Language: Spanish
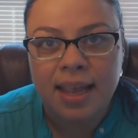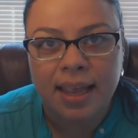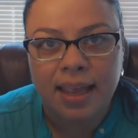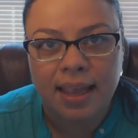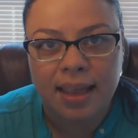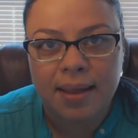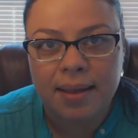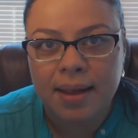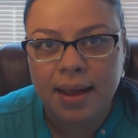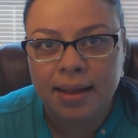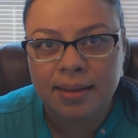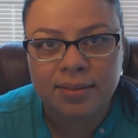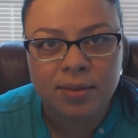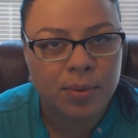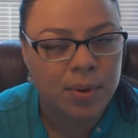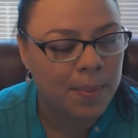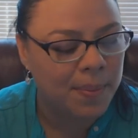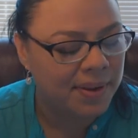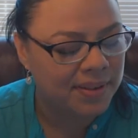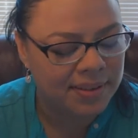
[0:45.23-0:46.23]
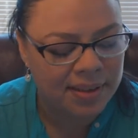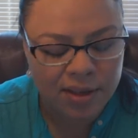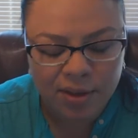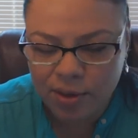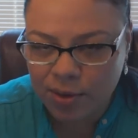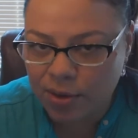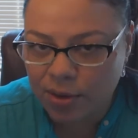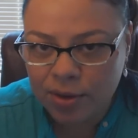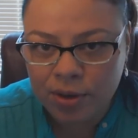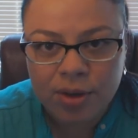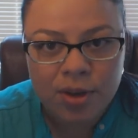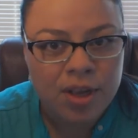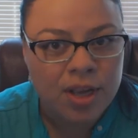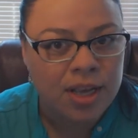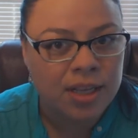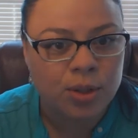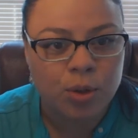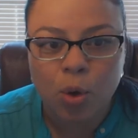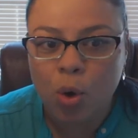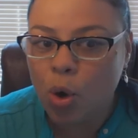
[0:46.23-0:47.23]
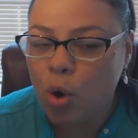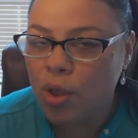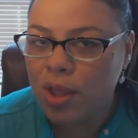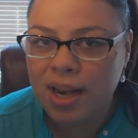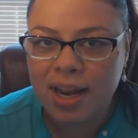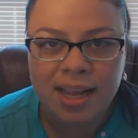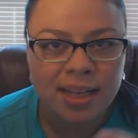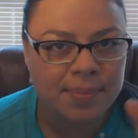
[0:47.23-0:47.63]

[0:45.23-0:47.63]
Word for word: Eh, has sobrepasado todas